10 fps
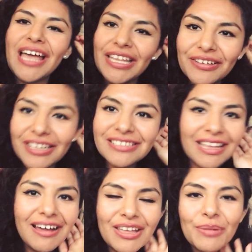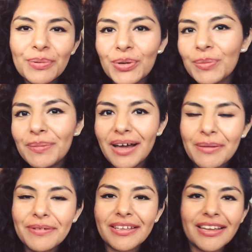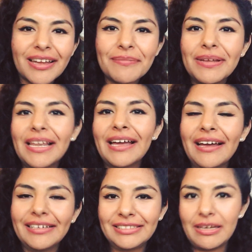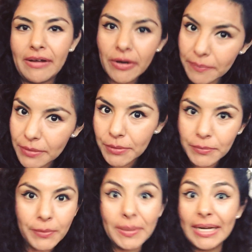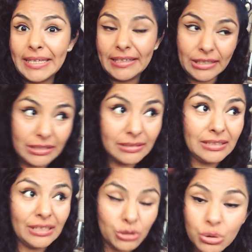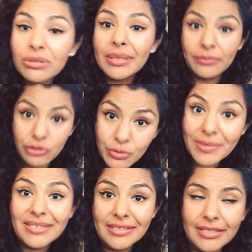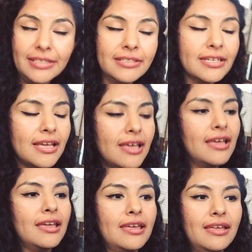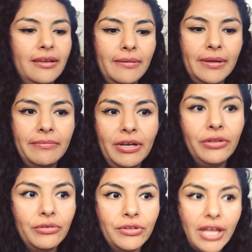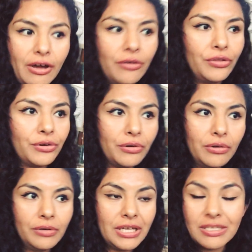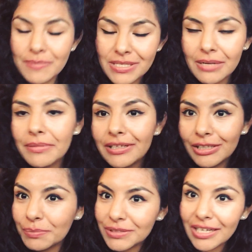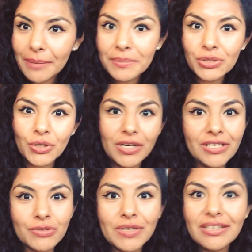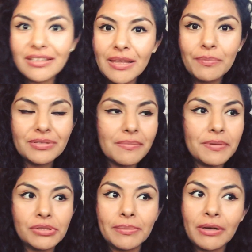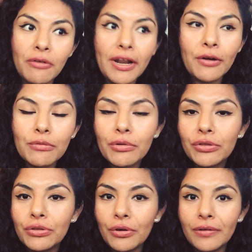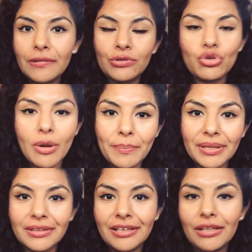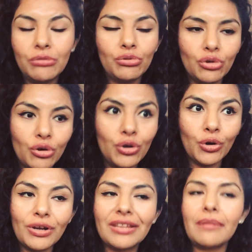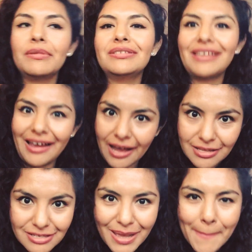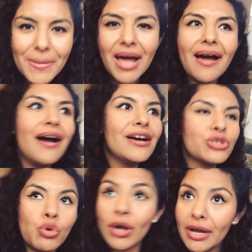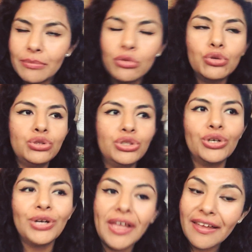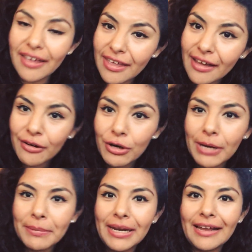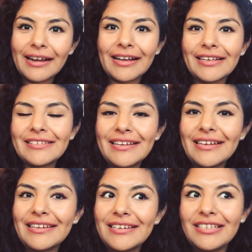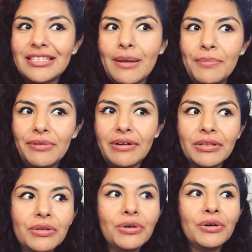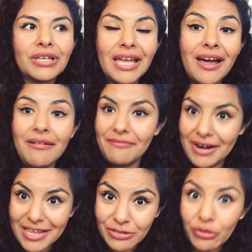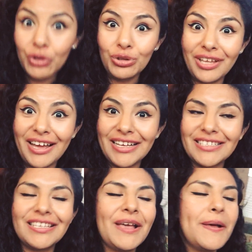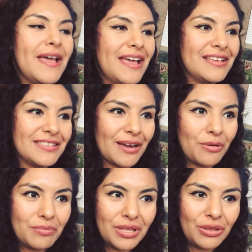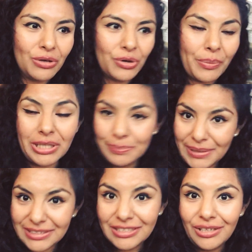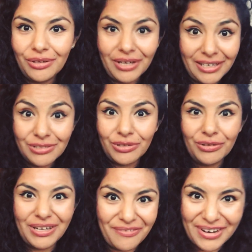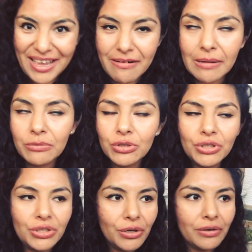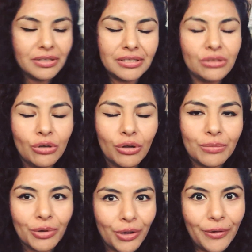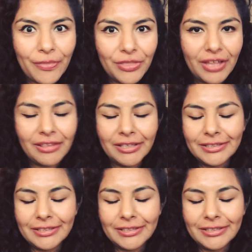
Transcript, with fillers: Tanto que estaba yo preocupada porque Camila estaba comiendo muy mal en, en los últimos meses. Y, y, bueno, de un día a otro, y especialmente después de que empezó con la escuelita, pues empezó a mejorar un montón su apetito y todo. Yo creo que también se cansa más, juega mucho, que llega con hambre a la casa y está probando ya varias frutas, está comiendo más pancito, que eso le fallaba mucho y estoy muy contenta.